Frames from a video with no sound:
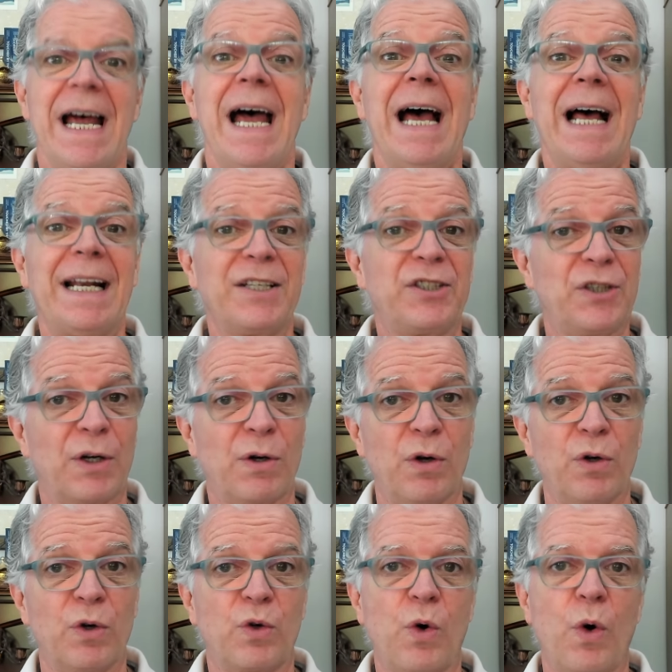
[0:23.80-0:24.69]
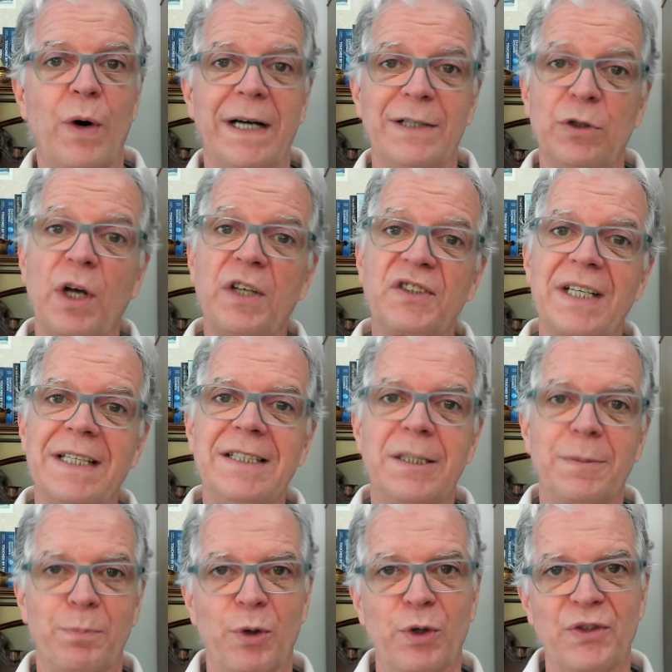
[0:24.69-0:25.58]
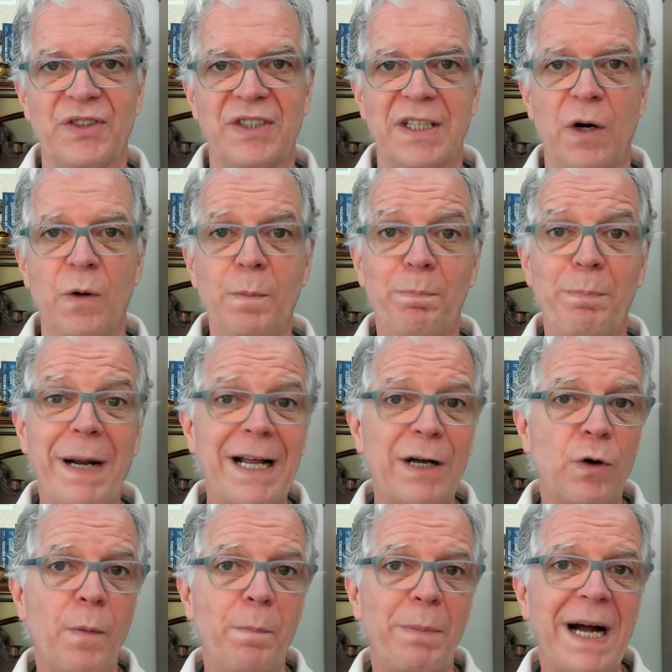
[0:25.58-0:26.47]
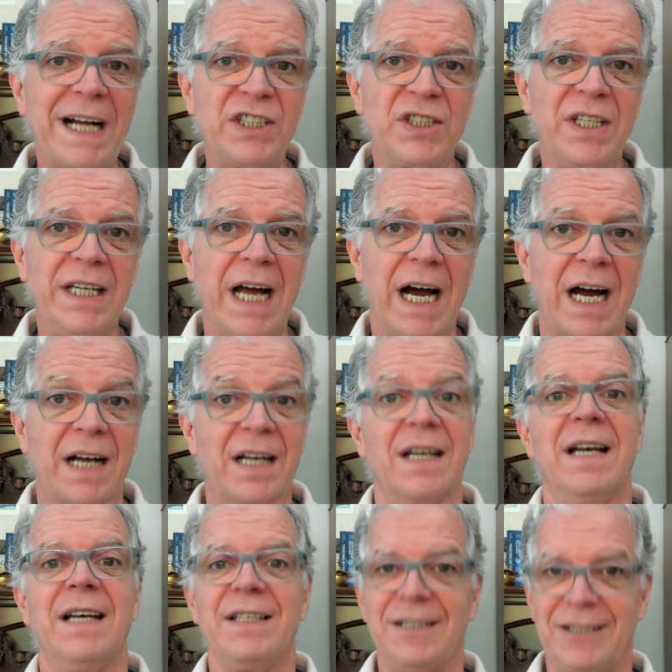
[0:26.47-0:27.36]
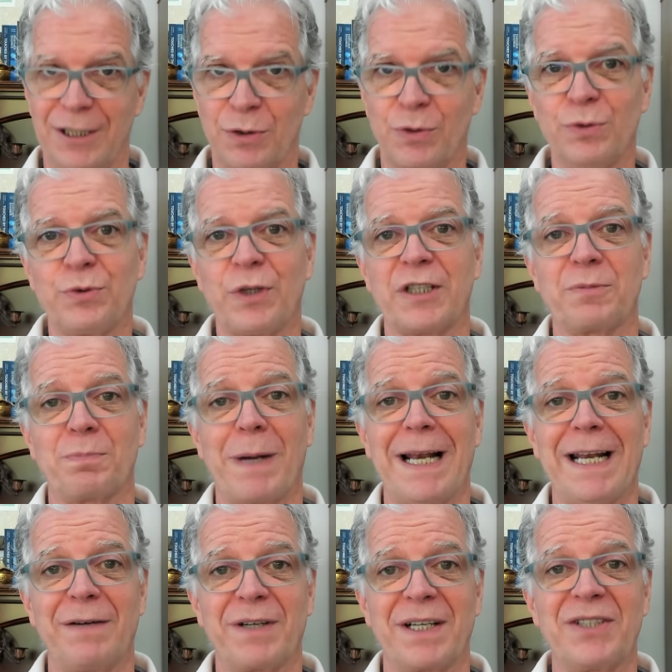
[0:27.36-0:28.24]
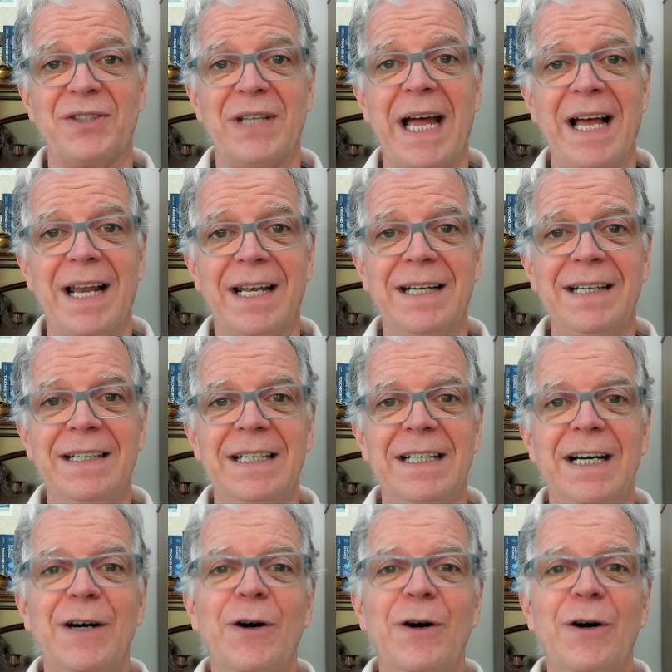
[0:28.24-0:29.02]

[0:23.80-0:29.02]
Ela se colocou à nossa disposição para compartilhar, segundo as palavras dela,